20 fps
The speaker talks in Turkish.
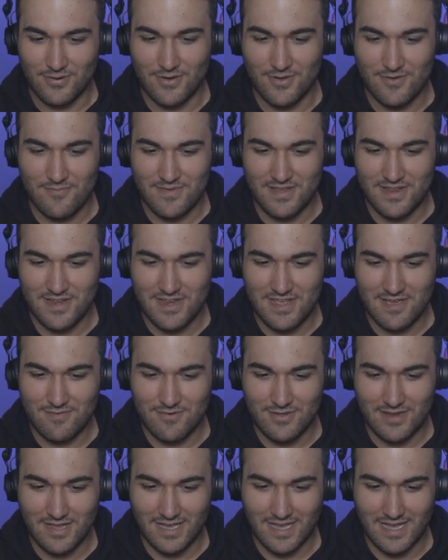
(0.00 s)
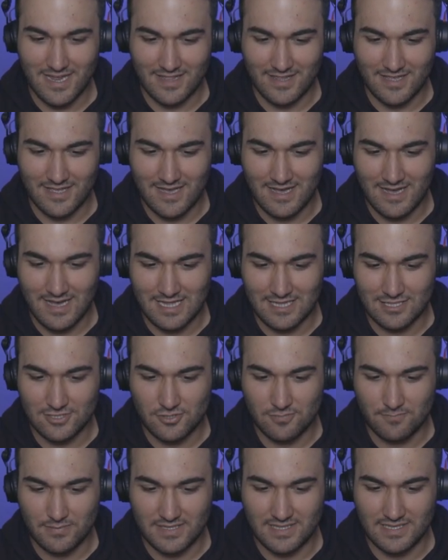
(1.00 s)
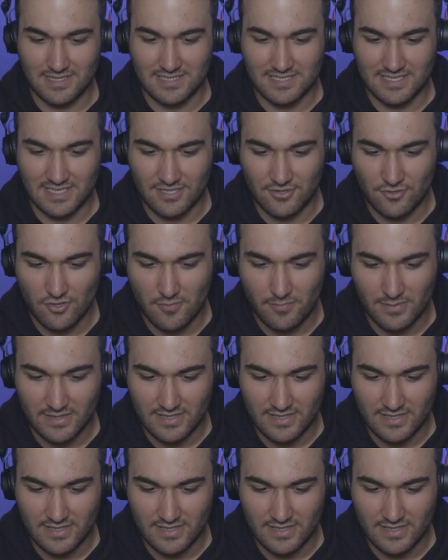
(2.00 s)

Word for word: Bu beni niye böyle geldi ya? Al şu patatesi gidiyor